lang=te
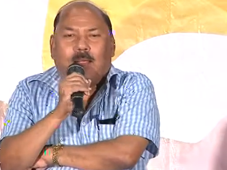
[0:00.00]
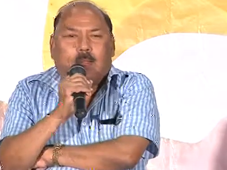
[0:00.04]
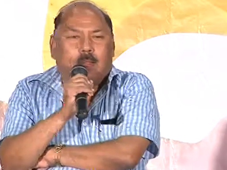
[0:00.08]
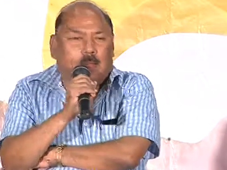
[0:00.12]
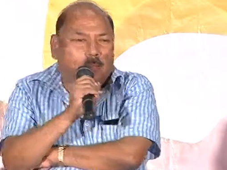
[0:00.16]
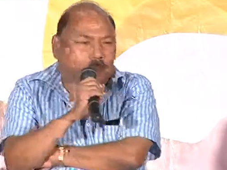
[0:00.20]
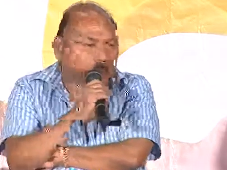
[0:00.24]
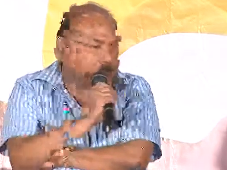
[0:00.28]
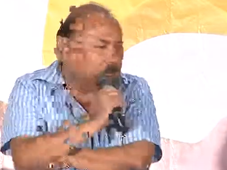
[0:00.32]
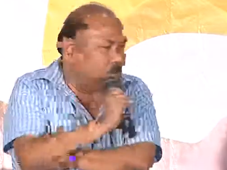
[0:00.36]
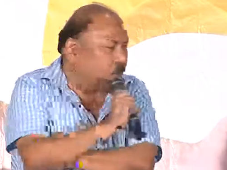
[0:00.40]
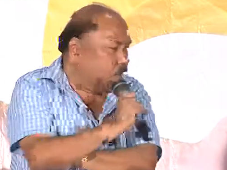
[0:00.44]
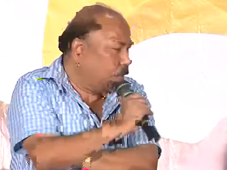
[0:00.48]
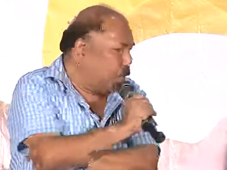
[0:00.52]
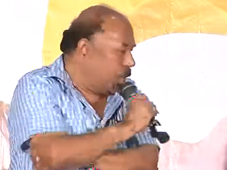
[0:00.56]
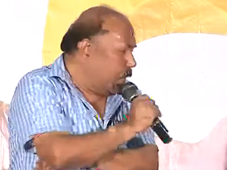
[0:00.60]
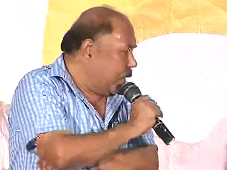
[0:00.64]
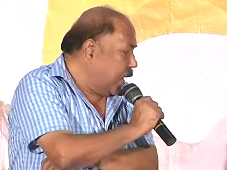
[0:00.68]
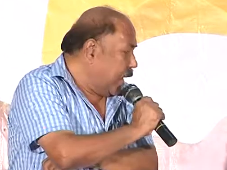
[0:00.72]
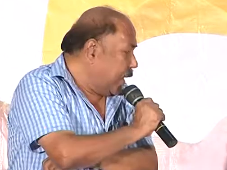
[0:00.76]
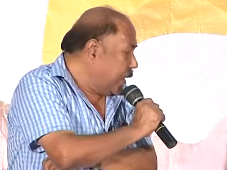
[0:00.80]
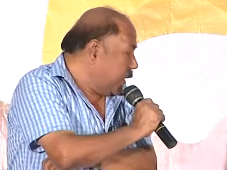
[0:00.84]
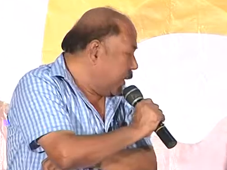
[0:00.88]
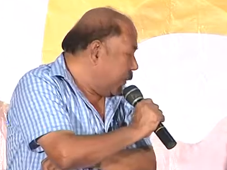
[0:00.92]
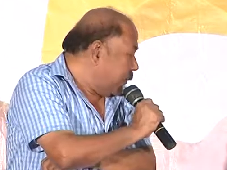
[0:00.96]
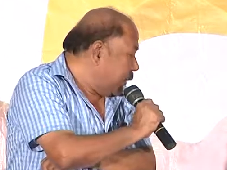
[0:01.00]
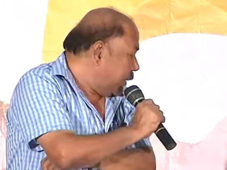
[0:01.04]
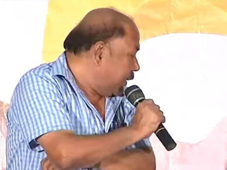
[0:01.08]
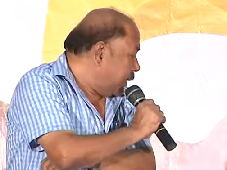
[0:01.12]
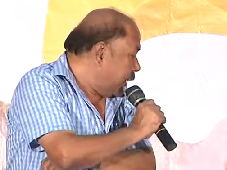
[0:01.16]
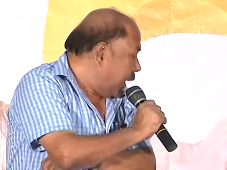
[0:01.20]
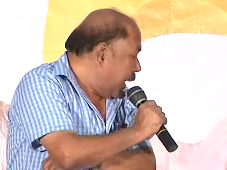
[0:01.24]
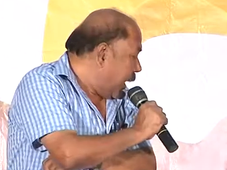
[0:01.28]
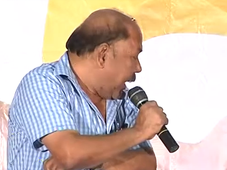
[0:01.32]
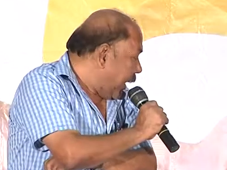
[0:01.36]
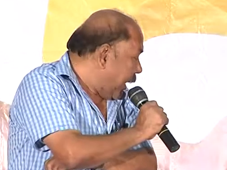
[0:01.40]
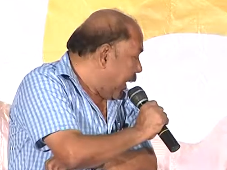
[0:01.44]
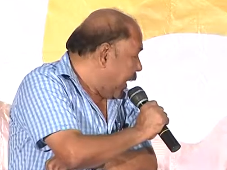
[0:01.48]
ఇందాక సుబ్బు గారు చెప్పింది
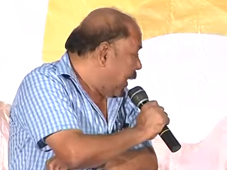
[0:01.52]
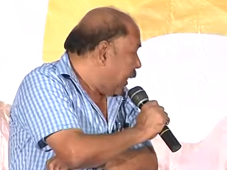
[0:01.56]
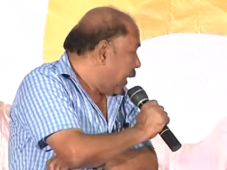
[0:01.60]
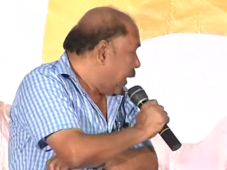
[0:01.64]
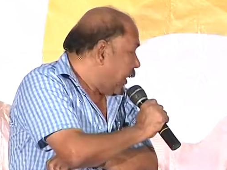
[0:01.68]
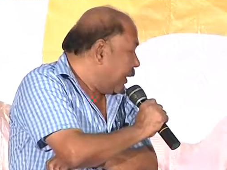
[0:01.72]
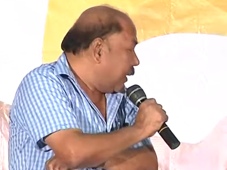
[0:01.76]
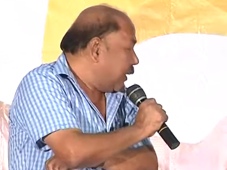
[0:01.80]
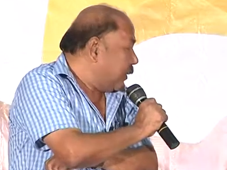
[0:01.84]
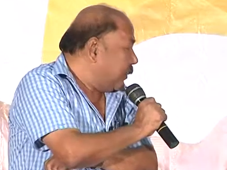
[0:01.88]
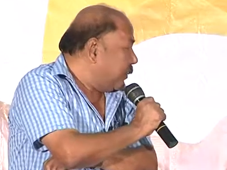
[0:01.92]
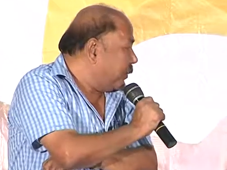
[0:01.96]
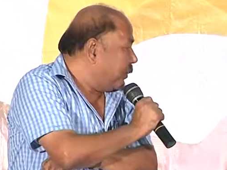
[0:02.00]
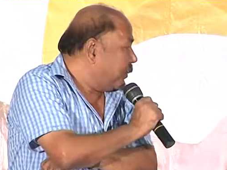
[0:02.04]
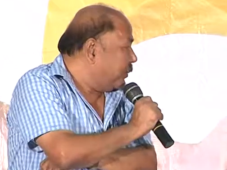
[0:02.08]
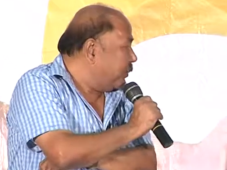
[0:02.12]
చాలా కరెక్ట్